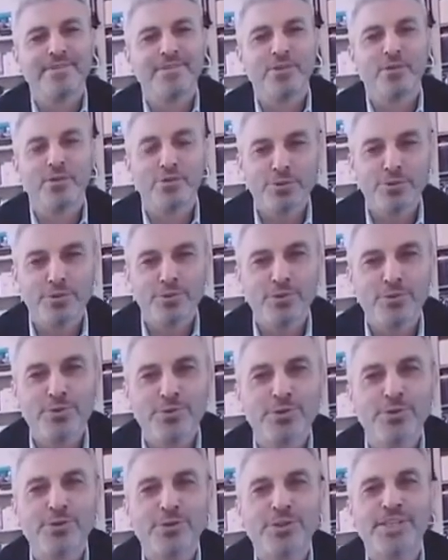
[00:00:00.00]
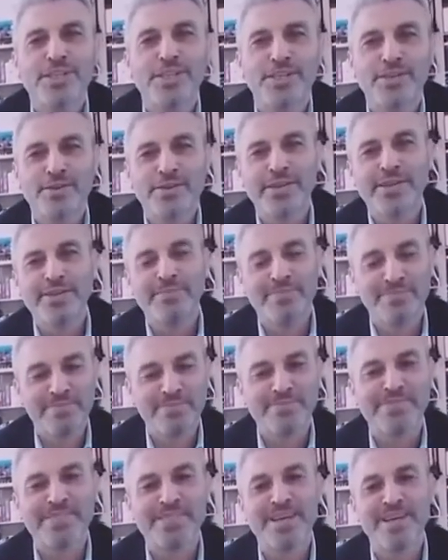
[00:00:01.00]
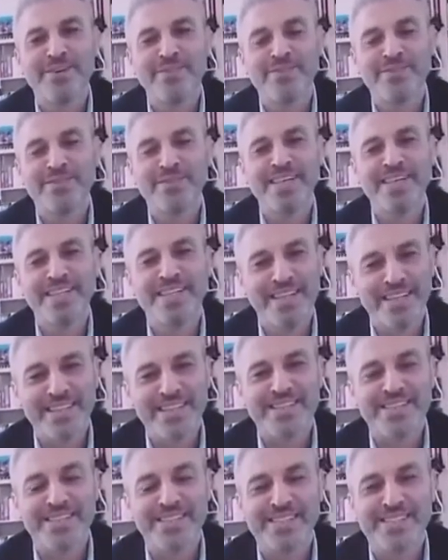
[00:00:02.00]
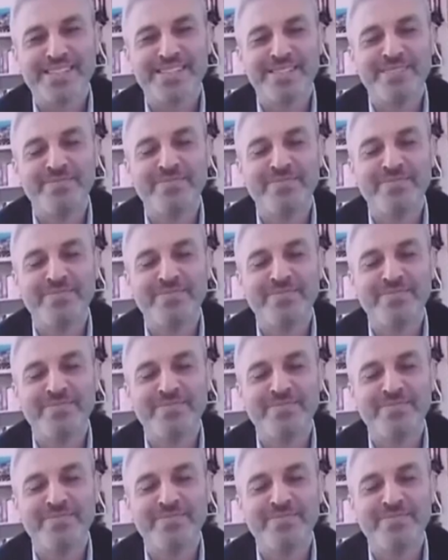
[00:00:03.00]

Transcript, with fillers: Hoş buldum. Çok teşekkür ederim. Sağ olun yayını aldığınız için.